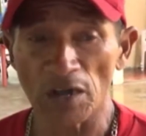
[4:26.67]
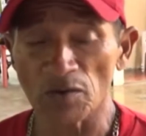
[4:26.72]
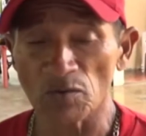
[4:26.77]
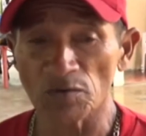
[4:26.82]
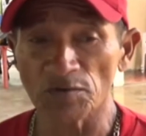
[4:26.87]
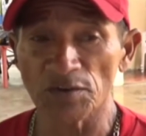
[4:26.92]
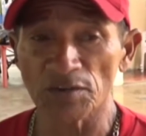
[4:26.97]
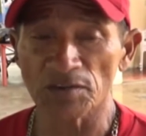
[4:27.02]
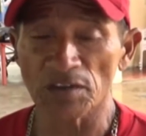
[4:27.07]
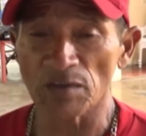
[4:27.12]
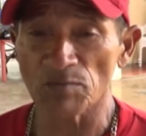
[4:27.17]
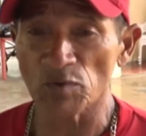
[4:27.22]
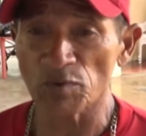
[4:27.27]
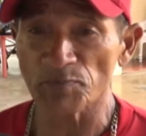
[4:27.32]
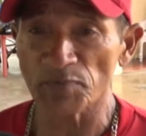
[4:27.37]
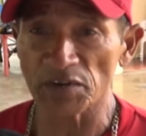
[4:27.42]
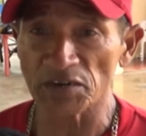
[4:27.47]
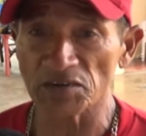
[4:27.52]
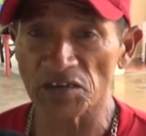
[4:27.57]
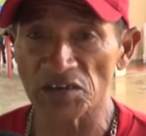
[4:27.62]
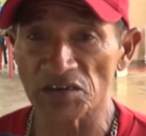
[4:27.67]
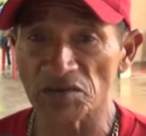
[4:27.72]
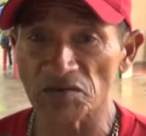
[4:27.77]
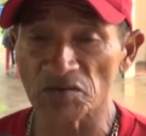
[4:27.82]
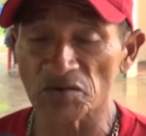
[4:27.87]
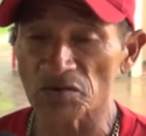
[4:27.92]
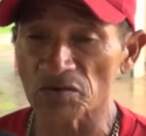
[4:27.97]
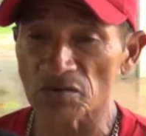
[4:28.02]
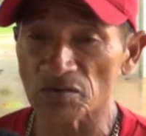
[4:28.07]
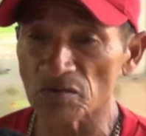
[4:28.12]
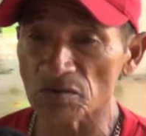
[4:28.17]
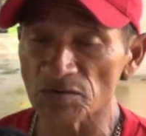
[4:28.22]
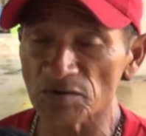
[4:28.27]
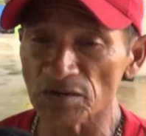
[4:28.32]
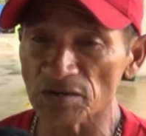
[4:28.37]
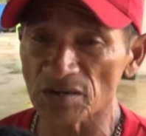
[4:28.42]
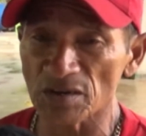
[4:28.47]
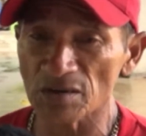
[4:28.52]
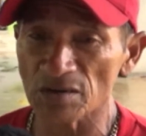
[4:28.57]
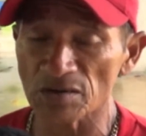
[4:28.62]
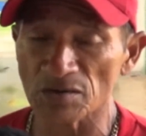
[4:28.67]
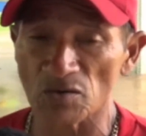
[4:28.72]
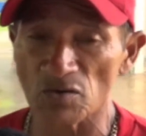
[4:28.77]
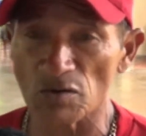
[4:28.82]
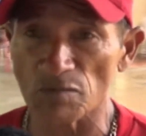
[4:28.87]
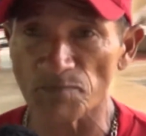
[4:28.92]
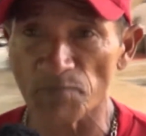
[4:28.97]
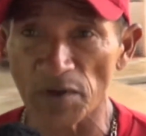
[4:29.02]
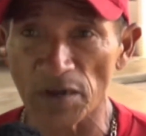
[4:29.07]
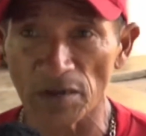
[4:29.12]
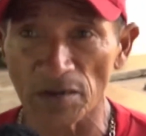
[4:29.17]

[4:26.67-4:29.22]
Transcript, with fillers: las cositas hemos perdido, cositas, ropa.